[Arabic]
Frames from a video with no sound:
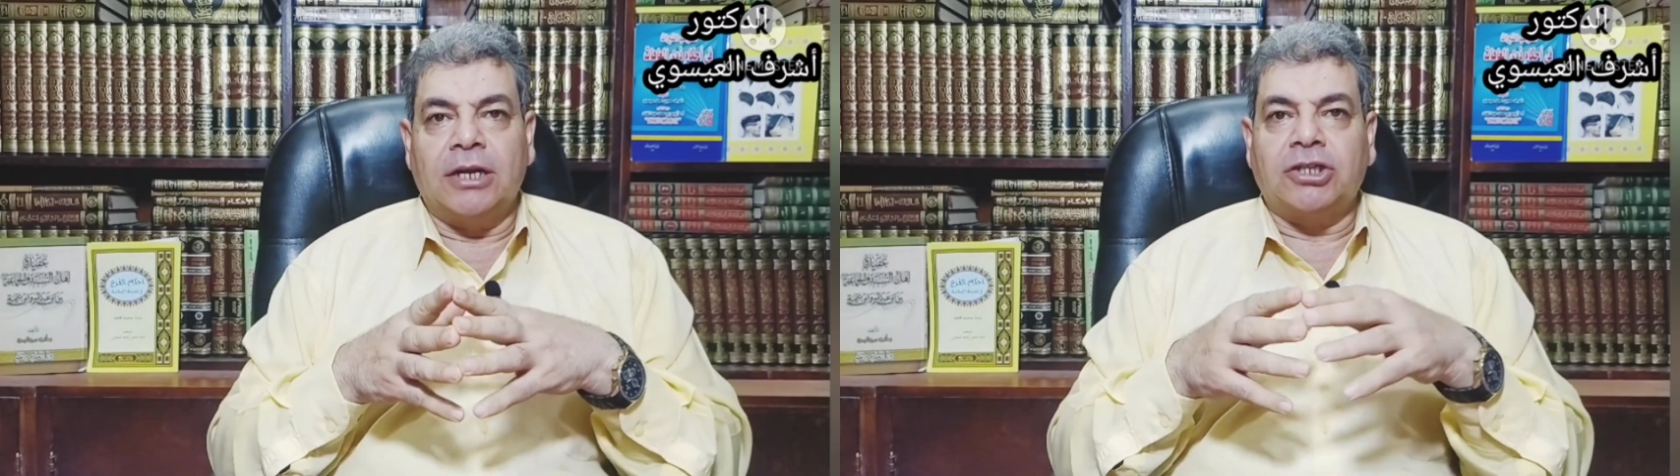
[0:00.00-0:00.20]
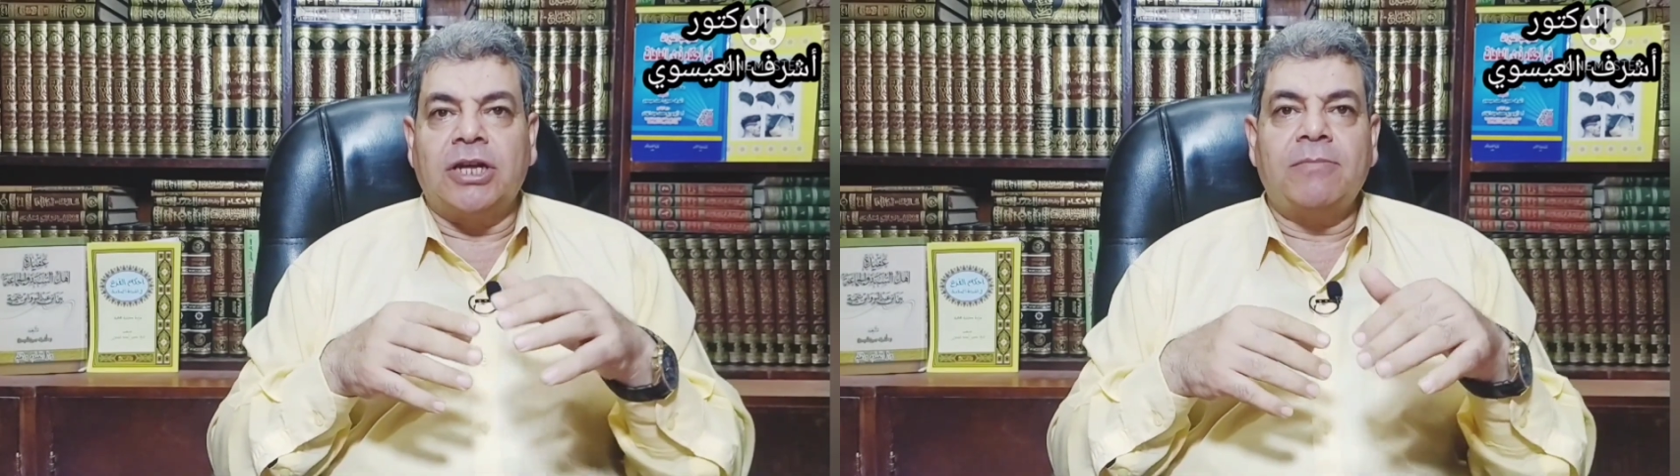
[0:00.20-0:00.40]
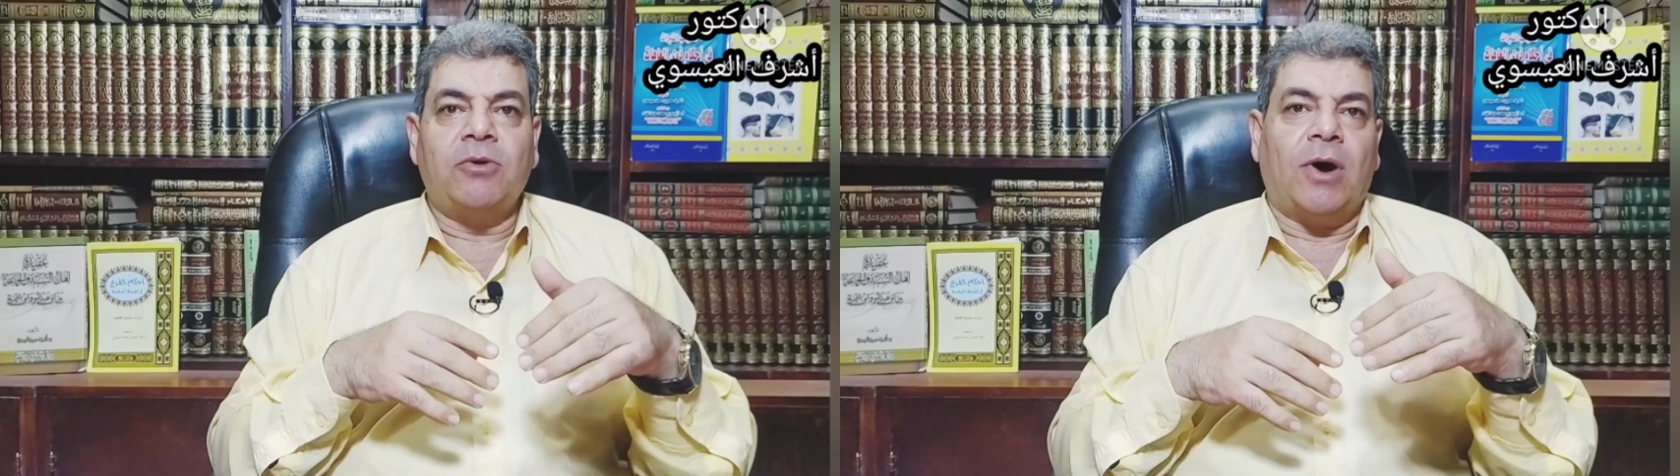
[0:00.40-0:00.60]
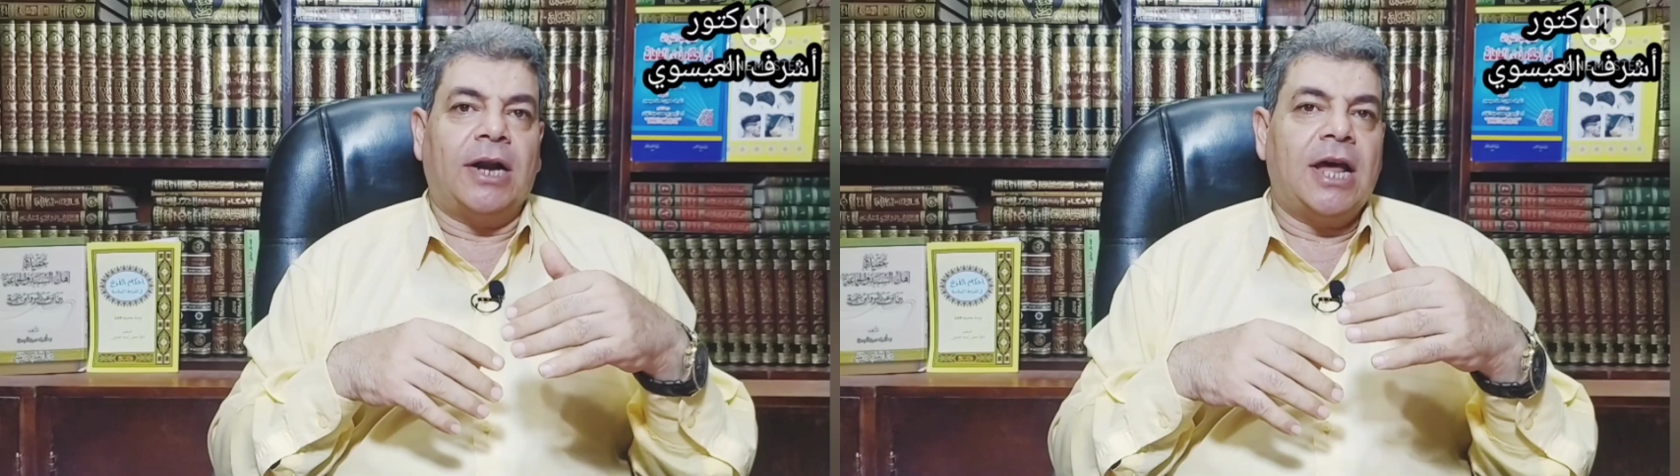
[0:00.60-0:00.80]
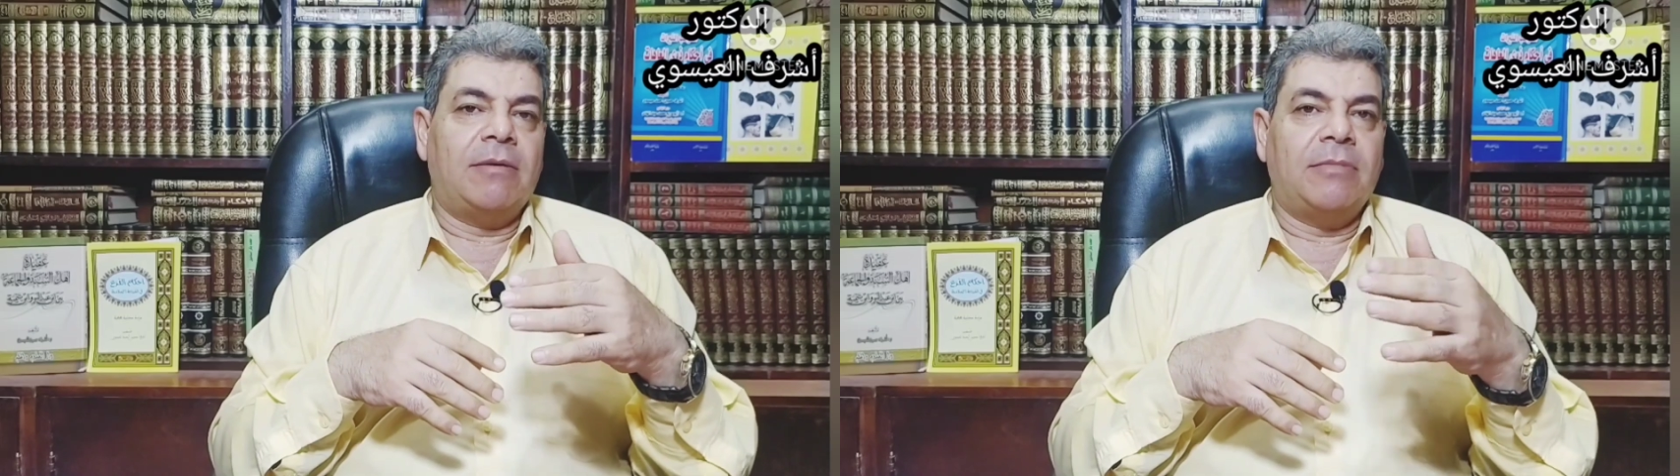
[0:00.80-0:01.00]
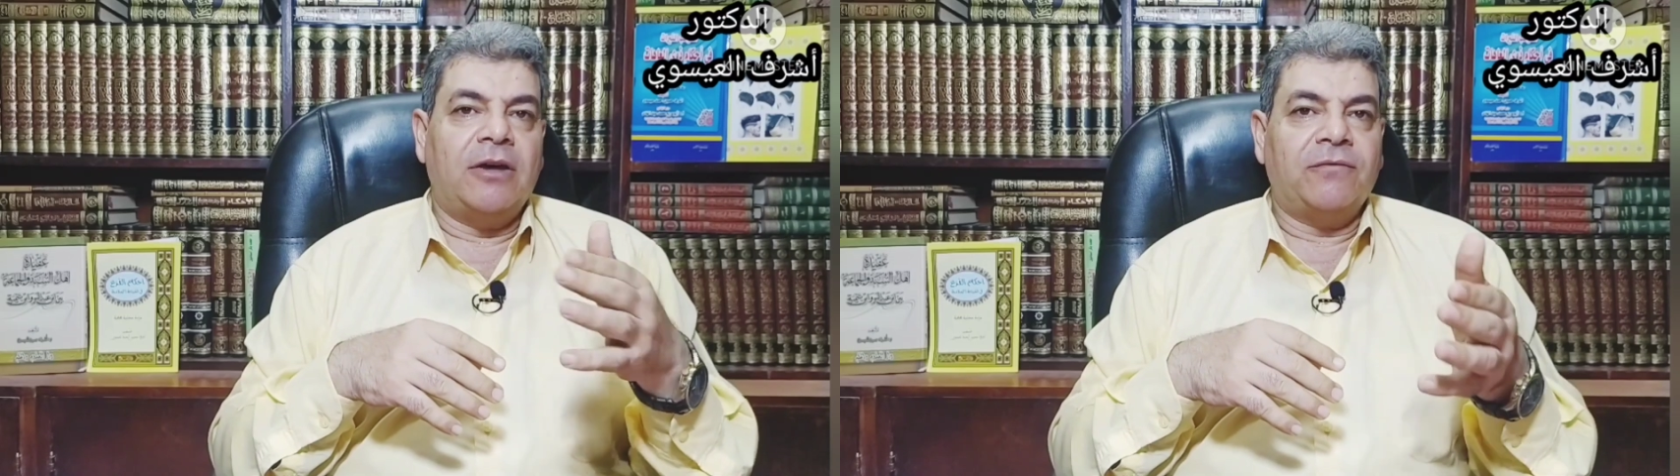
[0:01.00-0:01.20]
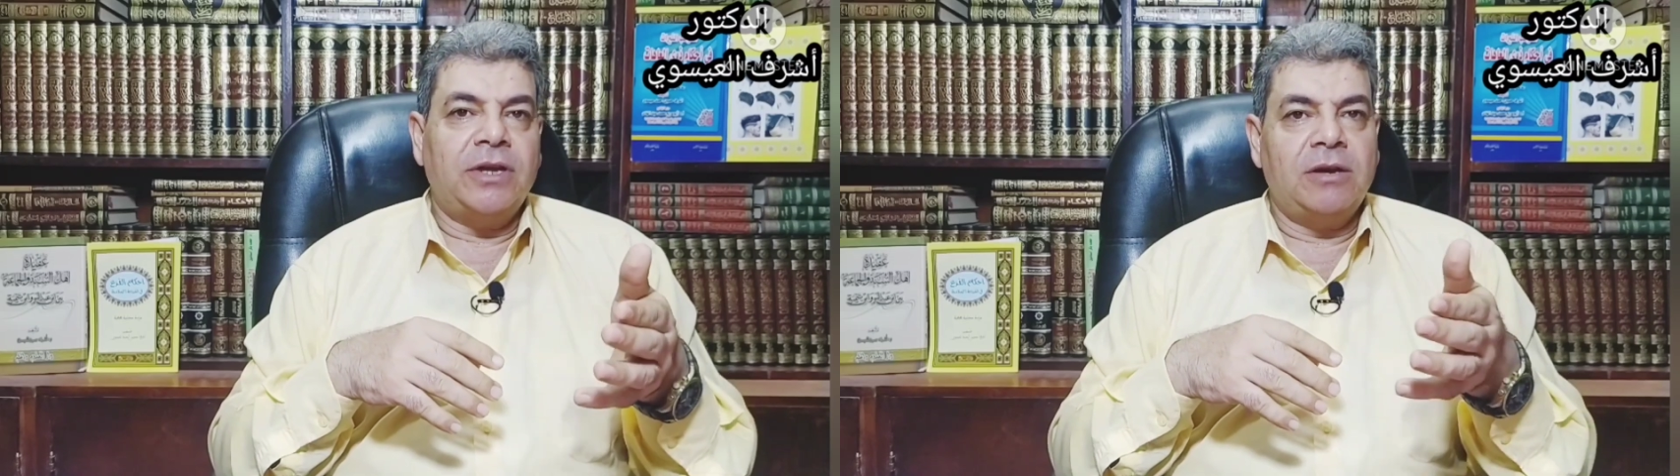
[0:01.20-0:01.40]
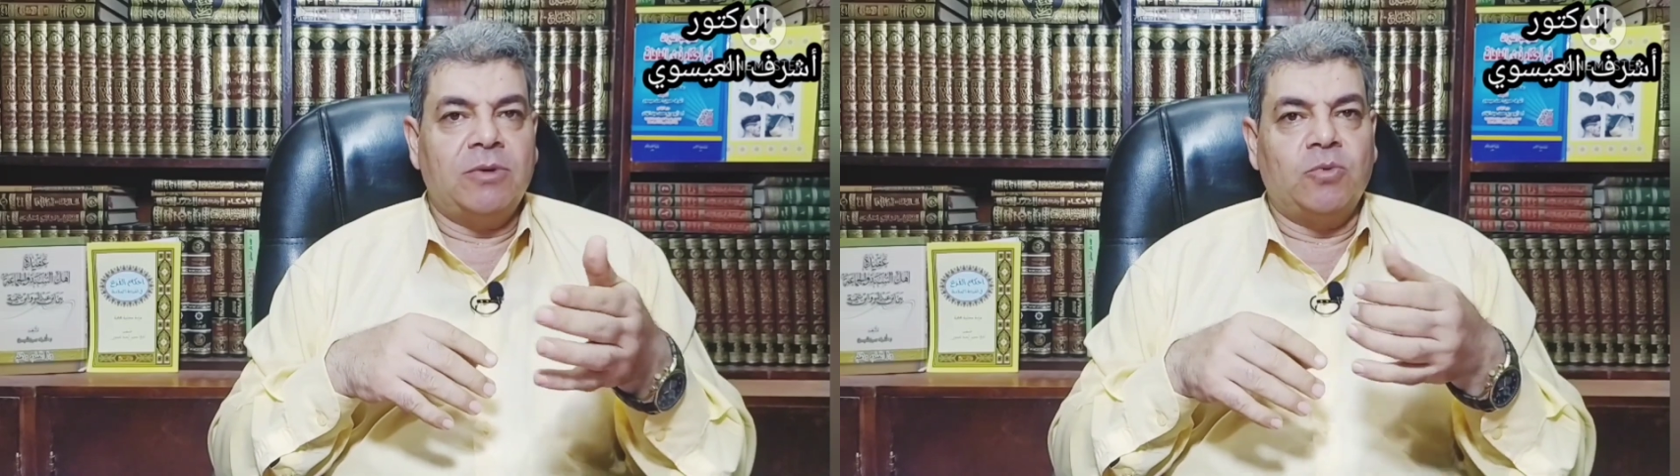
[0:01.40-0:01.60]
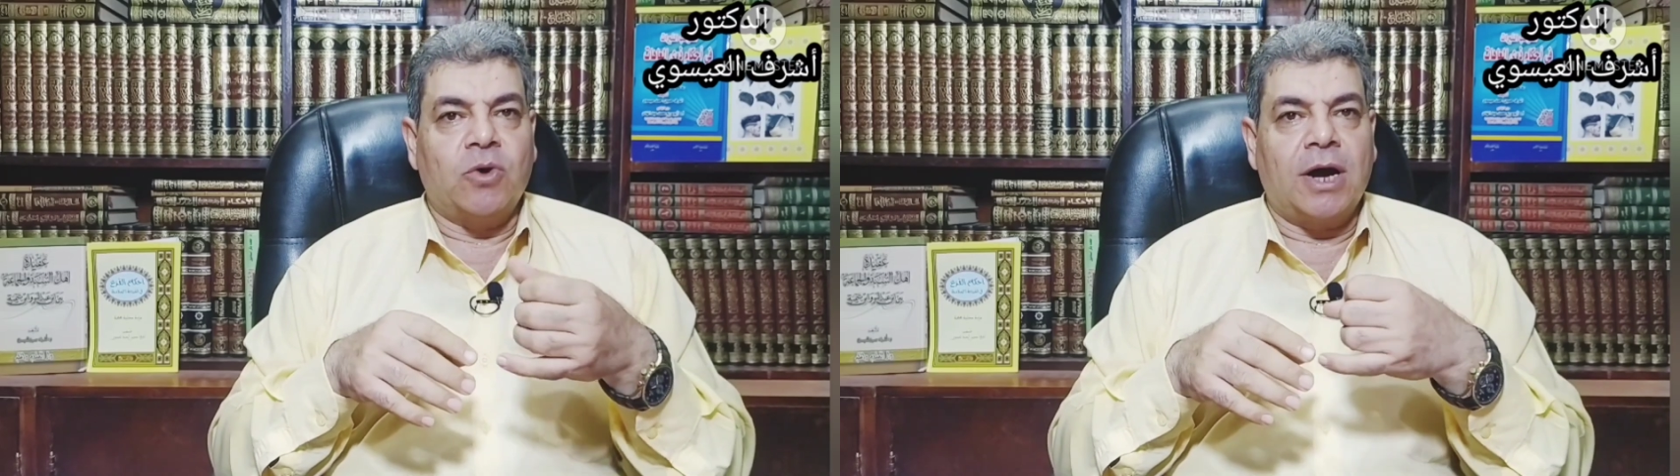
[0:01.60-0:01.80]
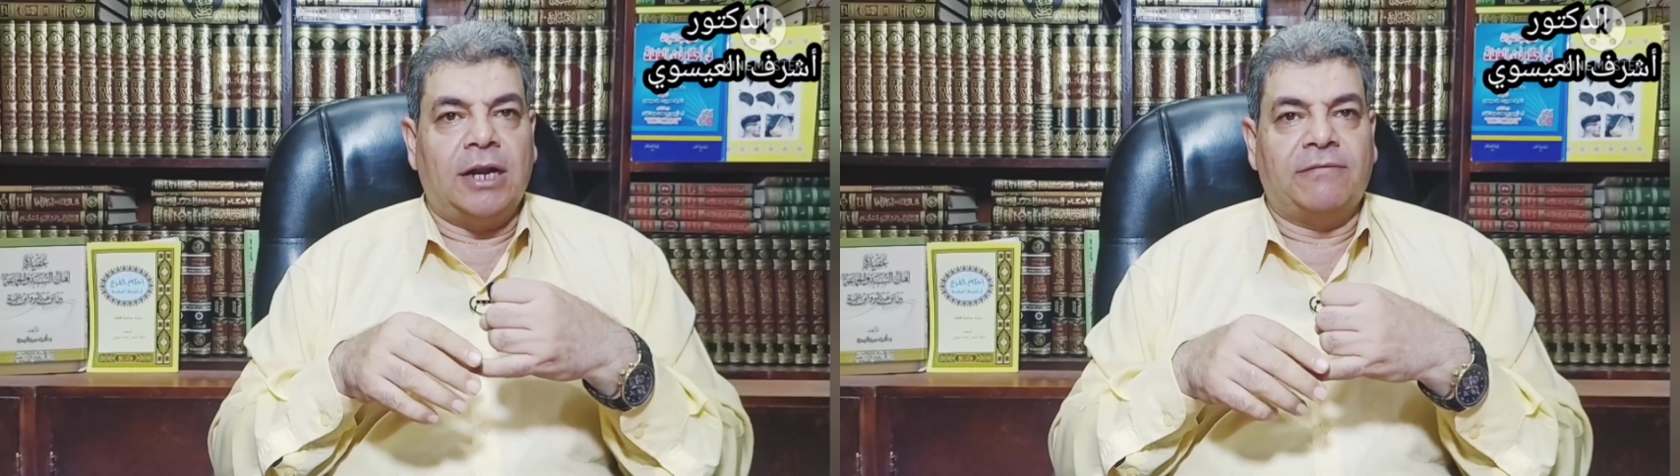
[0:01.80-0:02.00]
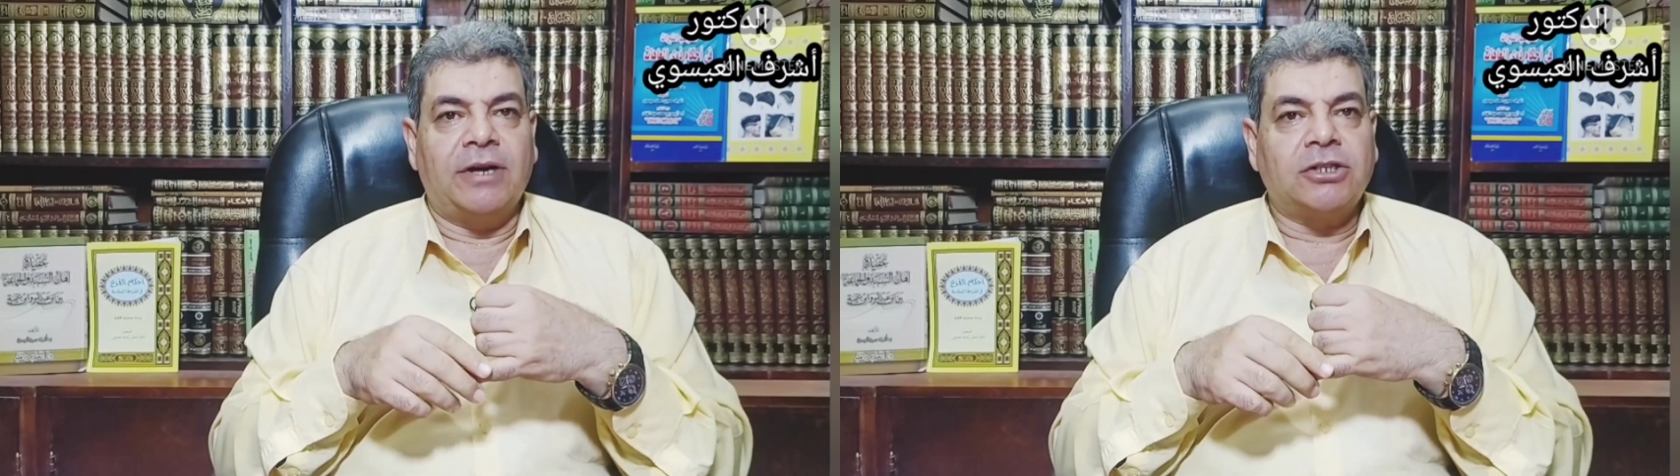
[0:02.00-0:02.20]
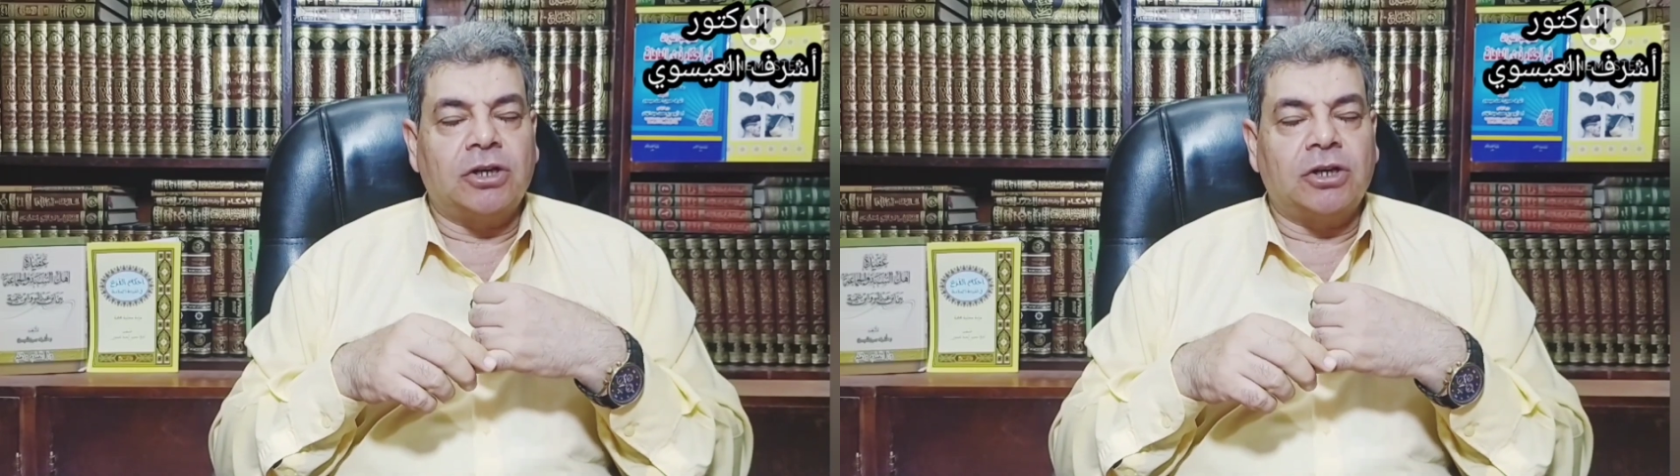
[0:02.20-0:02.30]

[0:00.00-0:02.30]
يشتمل على ما فيه من مخالفات